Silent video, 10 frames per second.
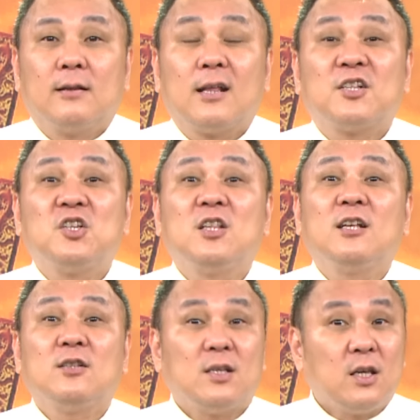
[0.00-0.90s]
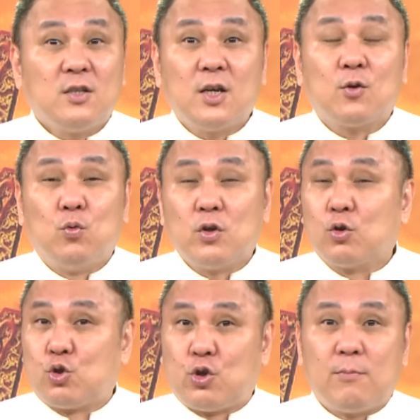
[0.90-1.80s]
那今天银建股
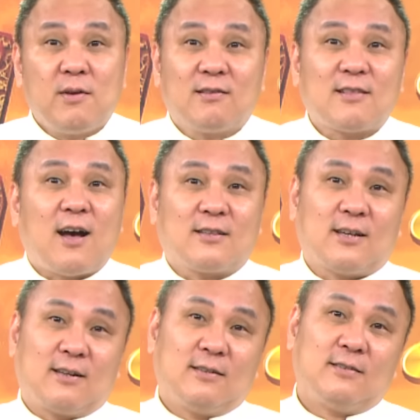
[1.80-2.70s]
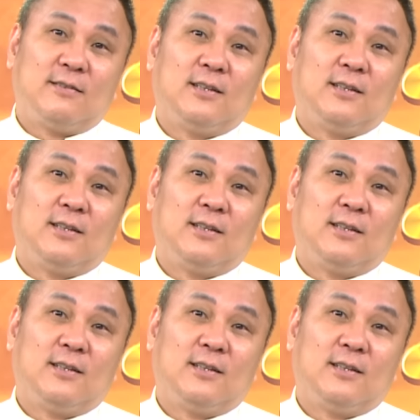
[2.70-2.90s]
又全面大涨了。